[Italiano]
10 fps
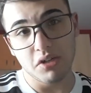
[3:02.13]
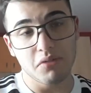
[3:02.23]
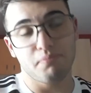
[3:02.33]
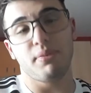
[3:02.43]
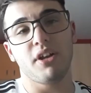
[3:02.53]

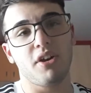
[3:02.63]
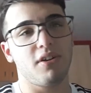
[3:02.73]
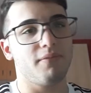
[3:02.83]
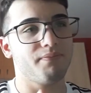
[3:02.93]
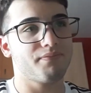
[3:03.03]

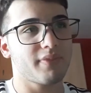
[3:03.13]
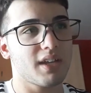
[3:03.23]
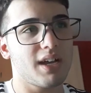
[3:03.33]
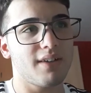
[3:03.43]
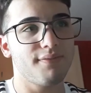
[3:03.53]
però
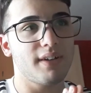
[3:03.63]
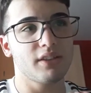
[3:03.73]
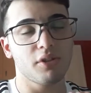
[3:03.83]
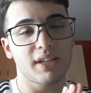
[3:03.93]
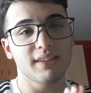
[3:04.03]
ha
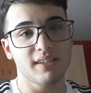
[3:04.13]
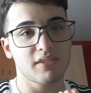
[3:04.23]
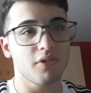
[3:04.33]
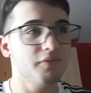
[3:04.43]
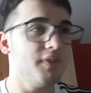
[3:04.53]
fatto tante
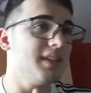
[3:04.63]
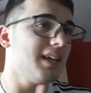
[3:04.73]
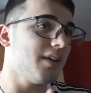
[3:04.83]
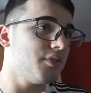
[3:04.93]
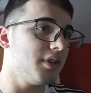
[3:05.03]
sconfitte
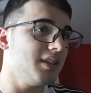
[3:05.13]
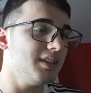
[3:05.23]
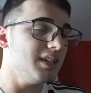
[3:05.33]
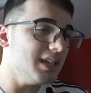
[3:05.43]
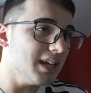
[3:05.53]
la
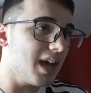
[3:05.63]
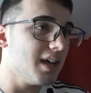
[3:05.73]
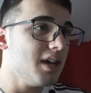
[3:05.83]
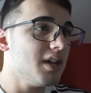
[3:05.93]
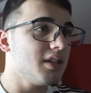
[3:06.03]
Fiorentina,
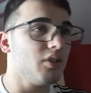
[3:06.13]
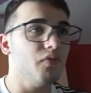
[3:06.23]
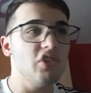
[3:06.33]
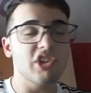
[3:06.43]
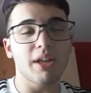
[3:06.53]
non
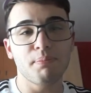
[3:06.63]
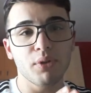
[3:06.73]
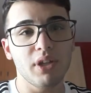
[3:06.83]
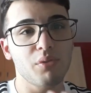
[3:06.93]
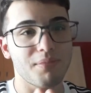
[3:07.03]
vince da più
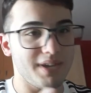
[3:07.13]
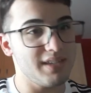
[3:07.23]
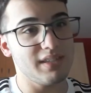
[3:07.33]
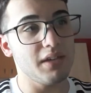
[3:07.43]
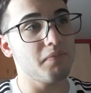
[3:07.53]
di due
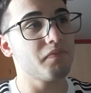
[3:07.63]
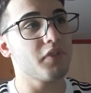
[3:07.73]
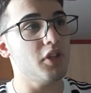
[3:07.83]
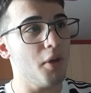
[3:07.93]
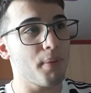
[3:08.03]
mesi.
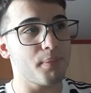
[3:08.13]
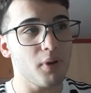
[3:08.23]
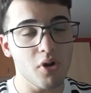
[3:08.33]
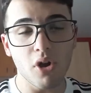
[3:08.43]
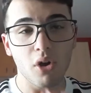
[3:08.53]
Io
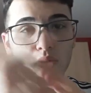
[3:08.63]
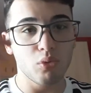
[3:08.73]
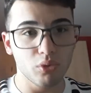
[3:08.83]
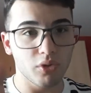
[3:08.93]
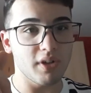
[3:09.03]
propongo
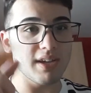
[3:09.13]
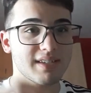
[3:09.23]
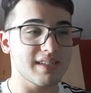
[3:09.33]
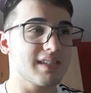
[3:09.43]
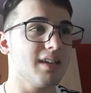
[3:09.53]
un 1x.
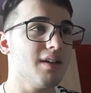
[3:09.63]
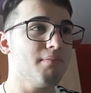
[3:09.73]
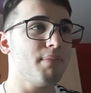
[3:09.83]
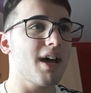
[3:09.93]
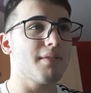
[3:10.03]

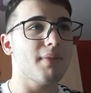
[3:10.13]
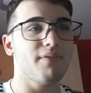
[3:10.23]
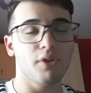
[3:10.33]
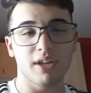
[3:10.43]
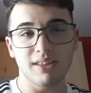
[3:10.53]

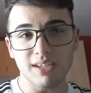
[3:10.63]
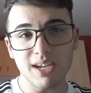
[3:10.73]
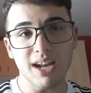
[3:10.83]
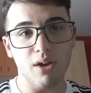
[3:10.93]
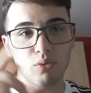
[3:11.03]

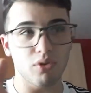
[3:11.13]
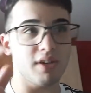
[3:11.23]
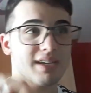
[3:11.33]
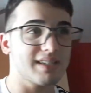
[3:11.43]
Parma-Fiorentina 1x.